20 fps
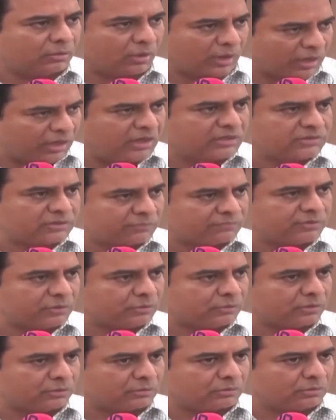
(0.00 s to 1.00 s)
ఒక ఐఏఎస్
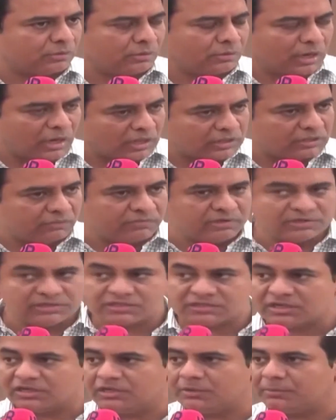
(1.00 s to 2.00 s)
ఆఫీసర్ ఉంటారు అదర్వైజ్
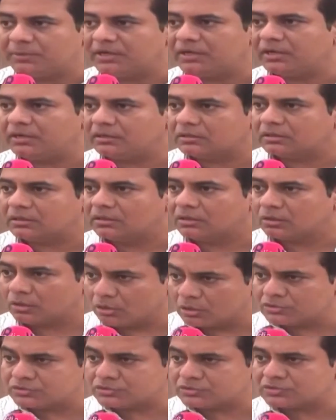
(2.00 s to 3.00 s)
ఇట్స్ అన్ ఇండిపెండెంట్
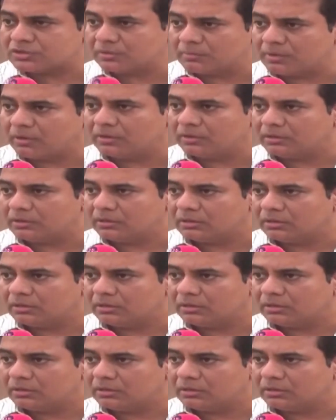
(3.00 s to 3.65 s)
కాన్స్టిట్యూషనల్ బాడీ